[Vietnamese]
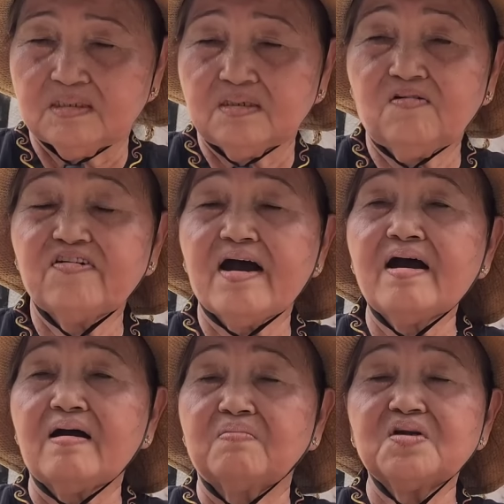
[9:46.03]
nó
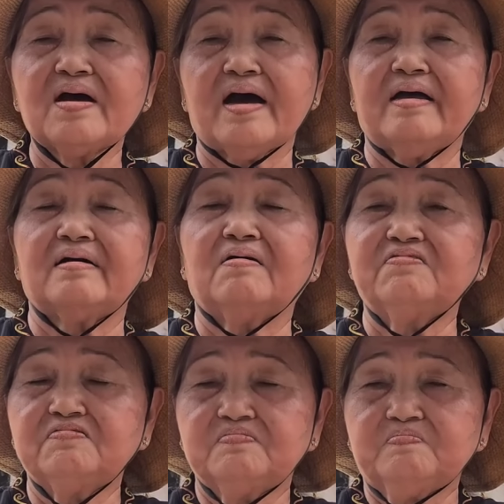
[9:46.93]
phá ổng nó hại
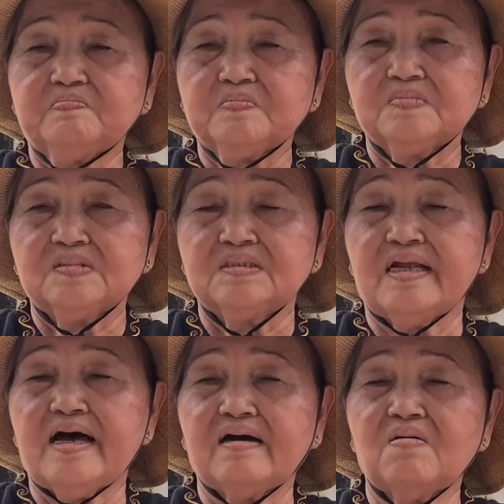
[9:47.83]
ổng
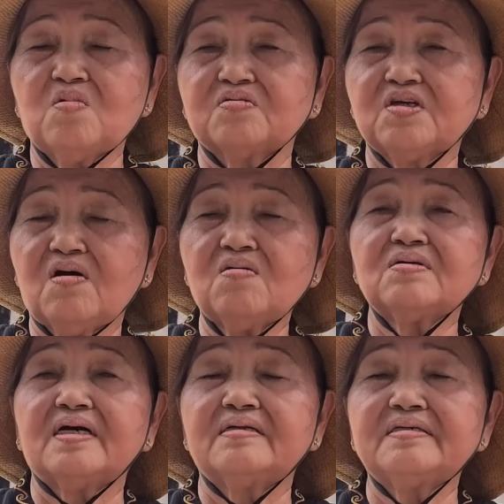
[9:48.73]
và có một số
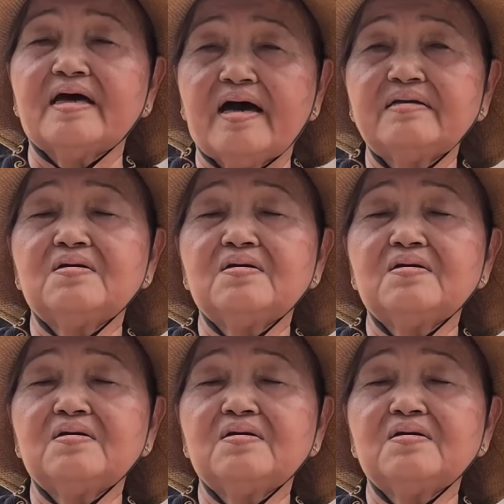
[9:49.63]
là nó giả